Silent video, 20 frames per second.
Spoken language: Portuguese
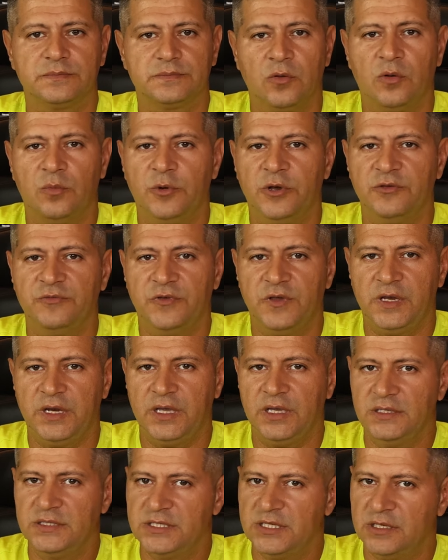Como
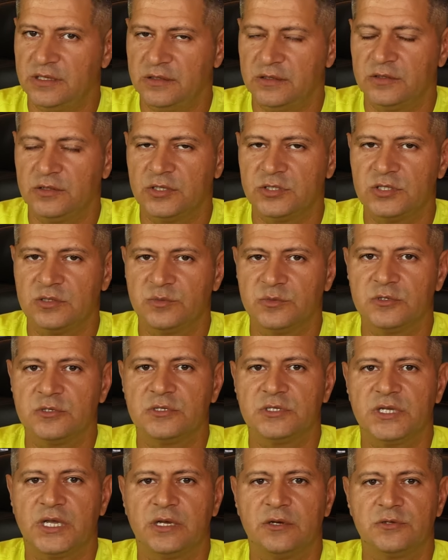referência, nós vamos
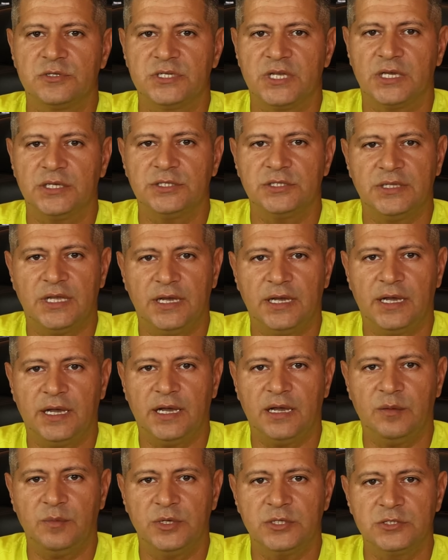usar o site
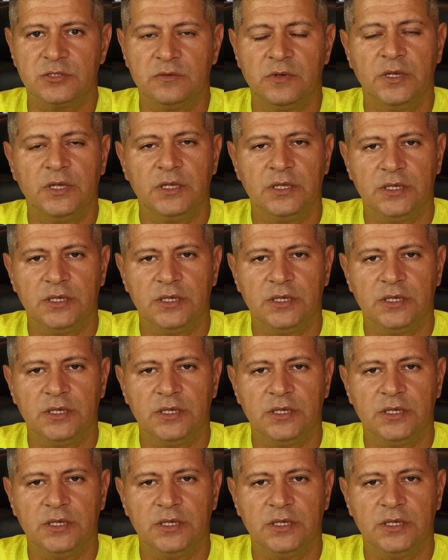da Amazon